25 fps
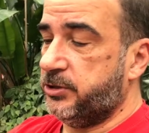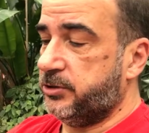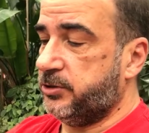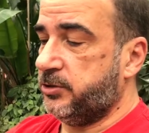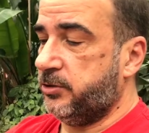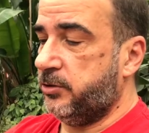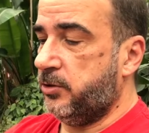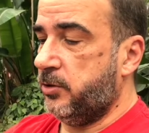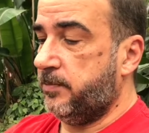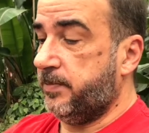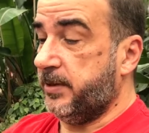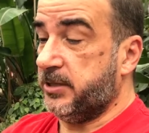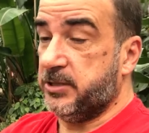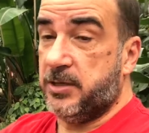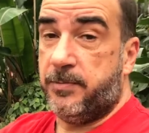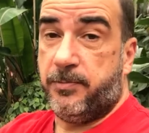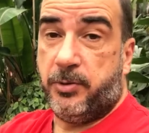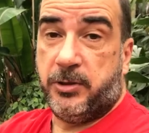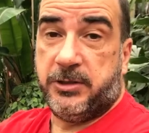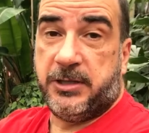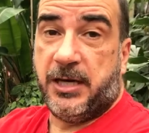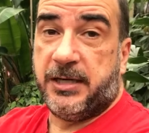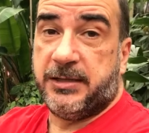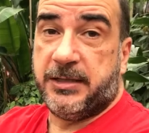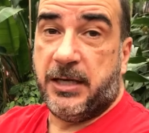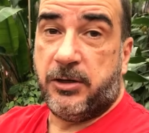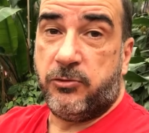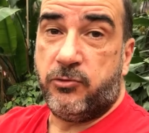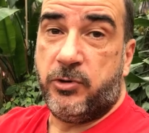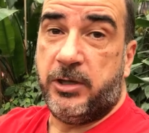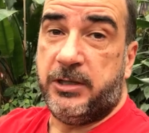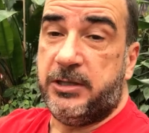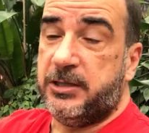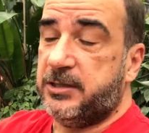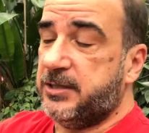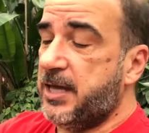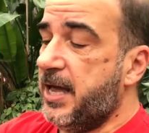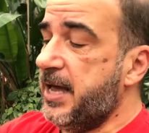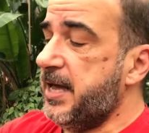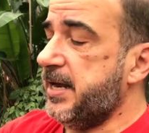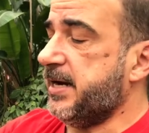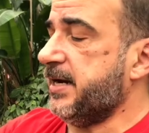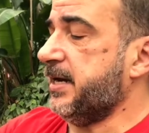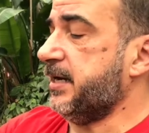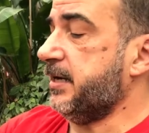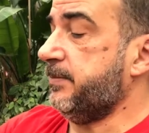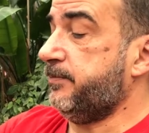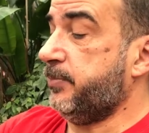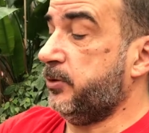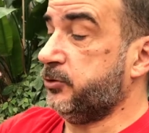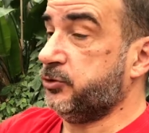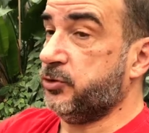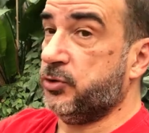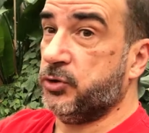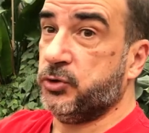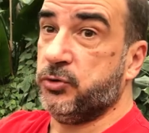sono per esempio tartarughe di terra che possono